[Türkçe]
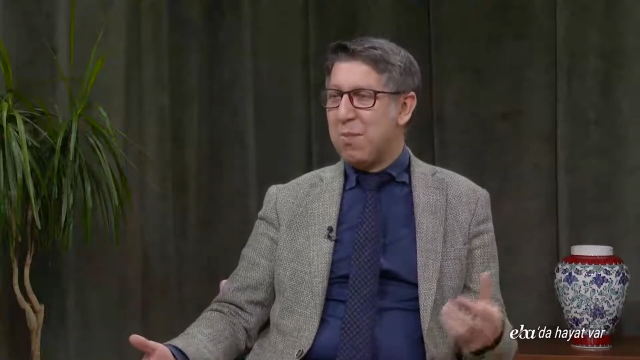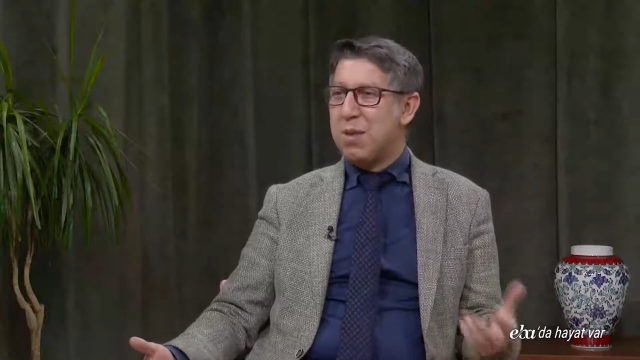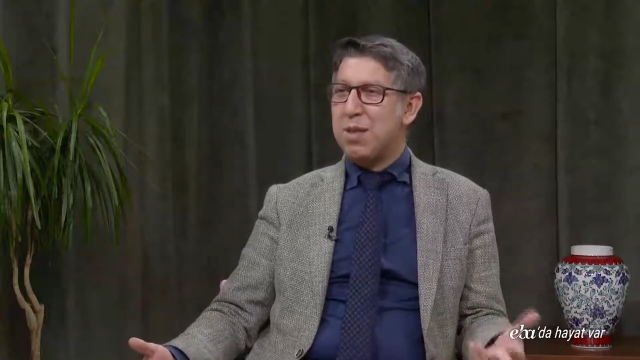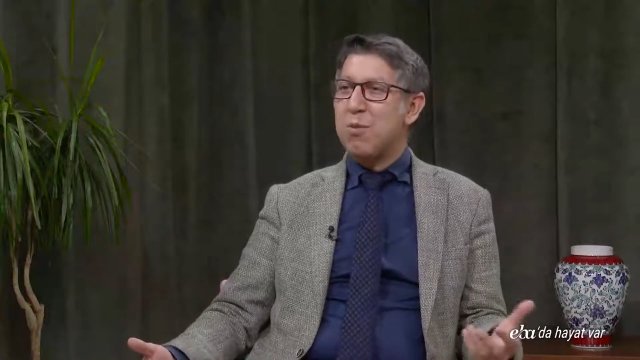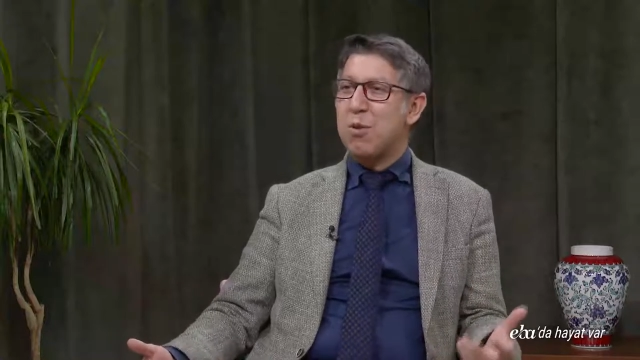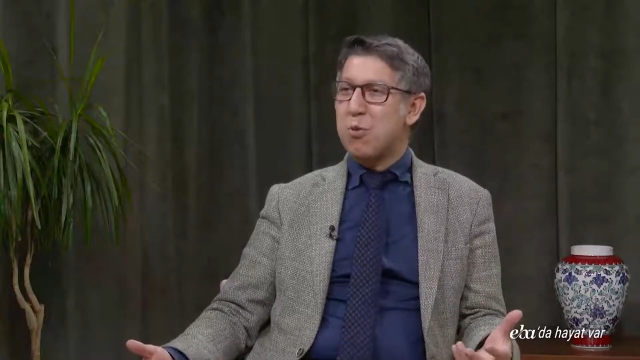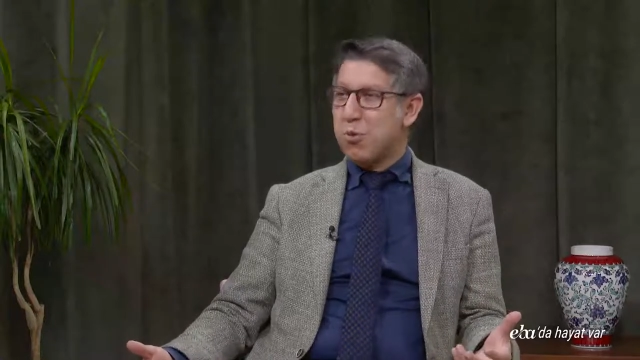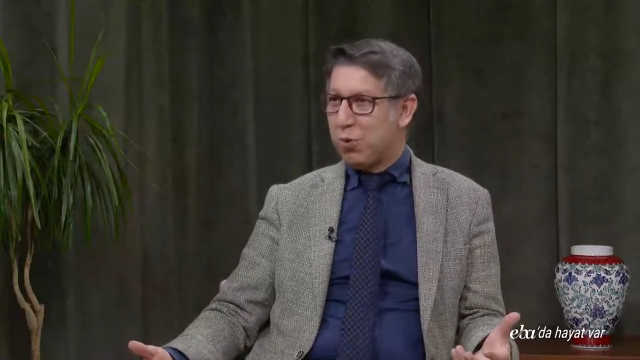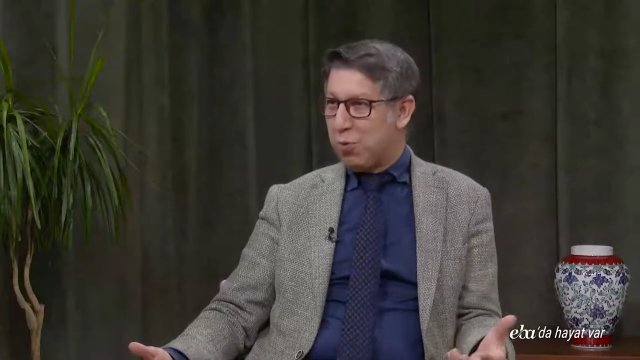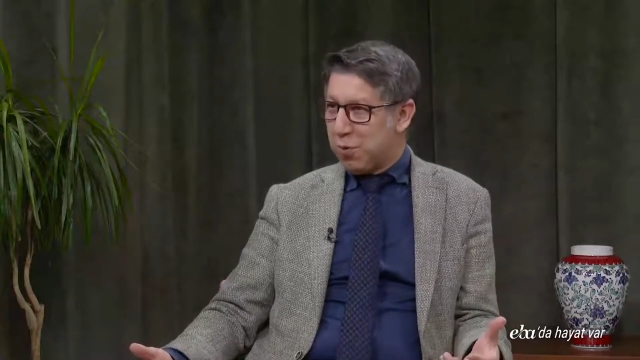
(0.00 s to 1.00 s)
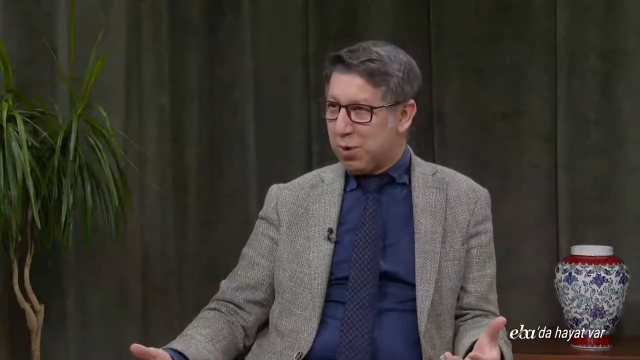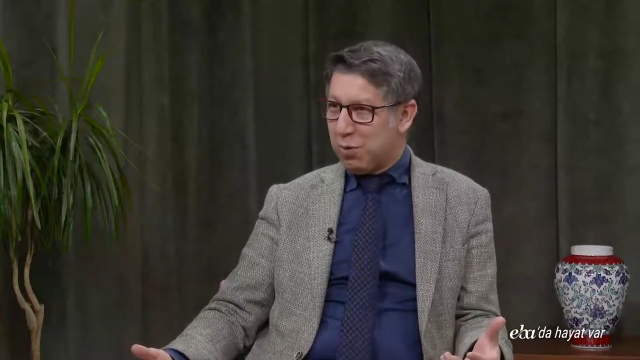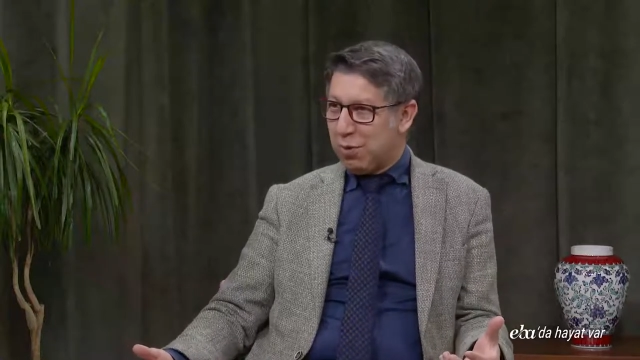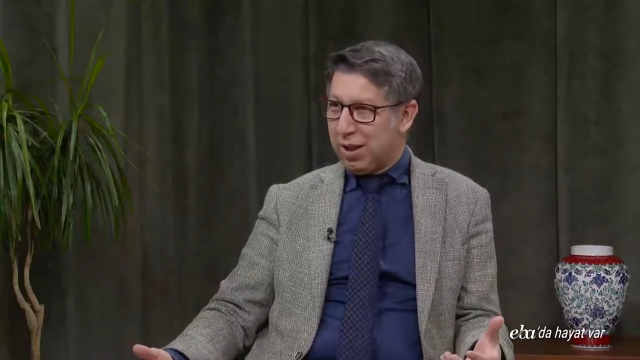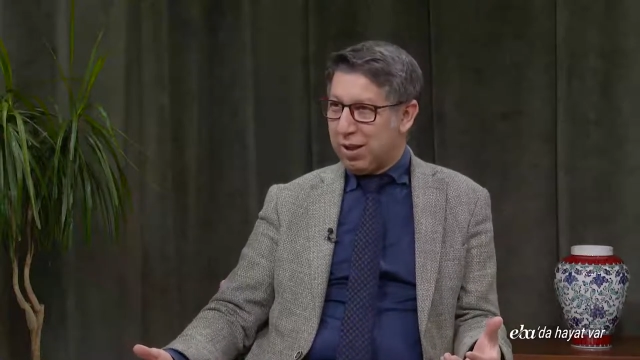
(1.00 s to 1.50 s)
Bizim de çocukluğumuzda
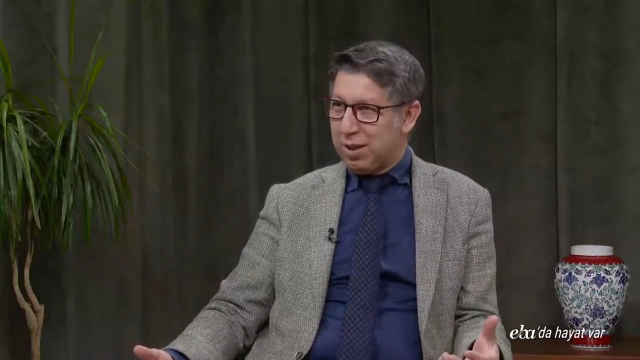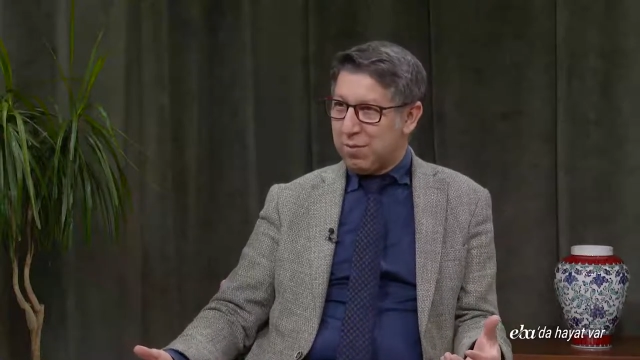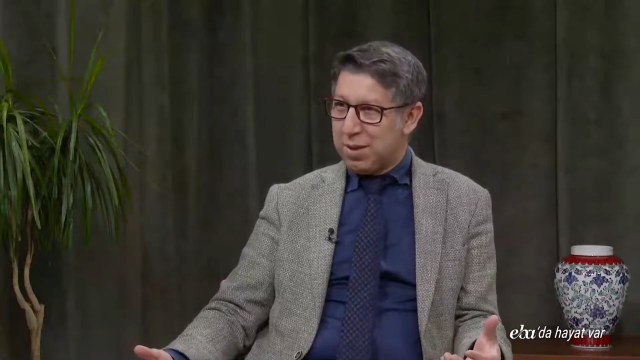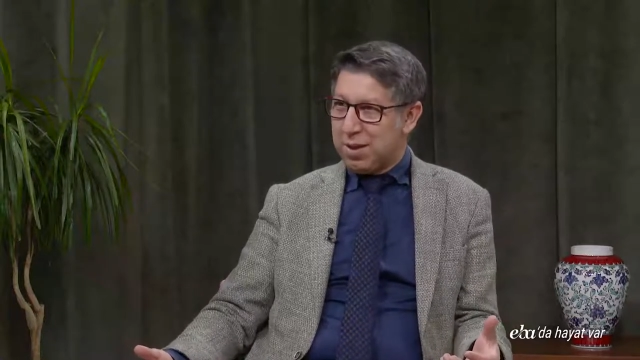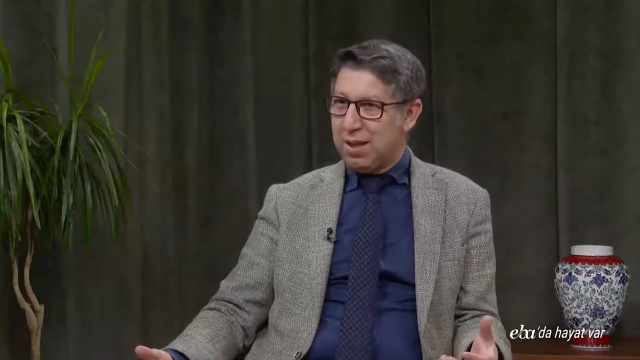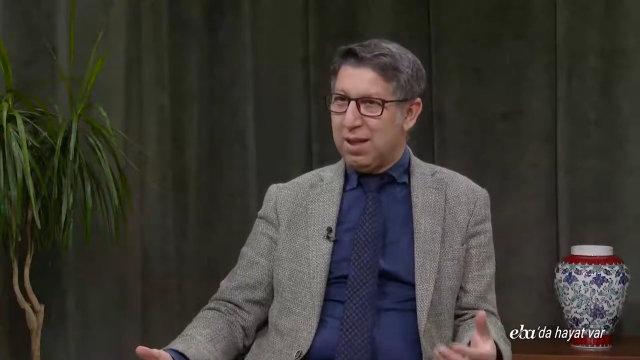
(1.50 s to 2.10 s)
kullandığımız